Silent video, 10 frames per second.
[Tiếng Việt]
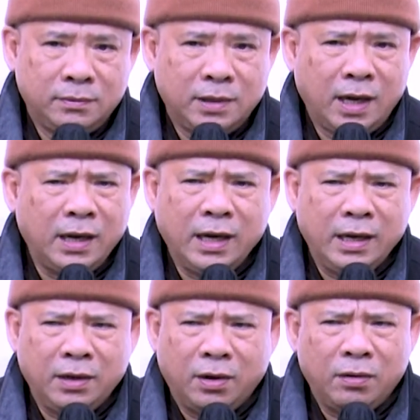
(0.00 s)
Thầy
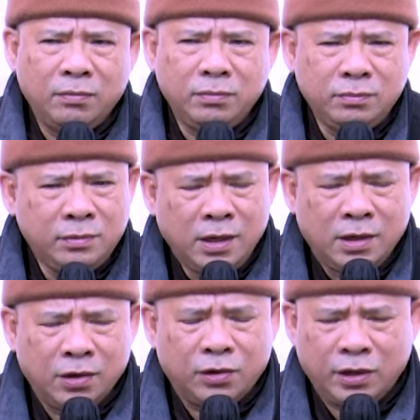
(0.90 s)
nghĩ nó không,
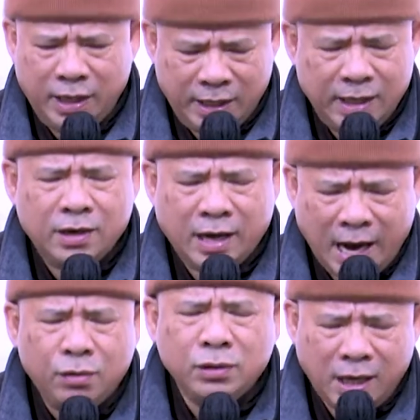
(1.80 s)
nó có thể
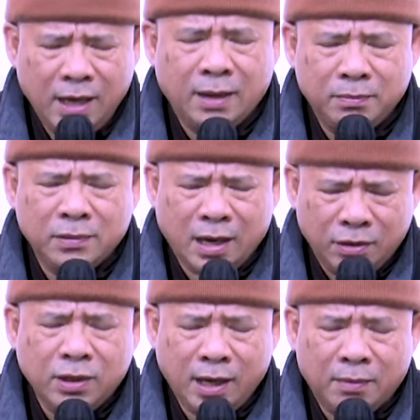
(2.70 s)
cao tay lắm,
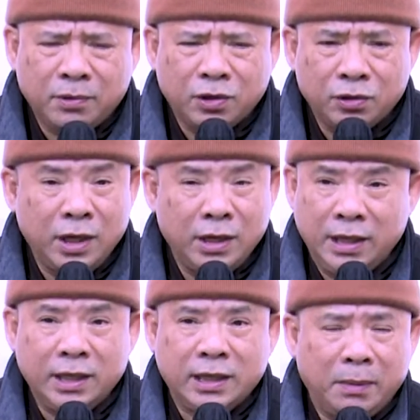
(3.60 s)
cao tay lắm nó có thể
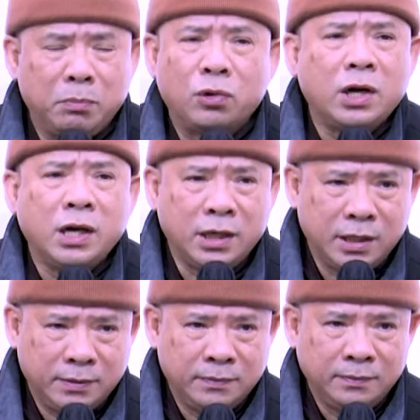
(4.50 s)
giết chết một đời người.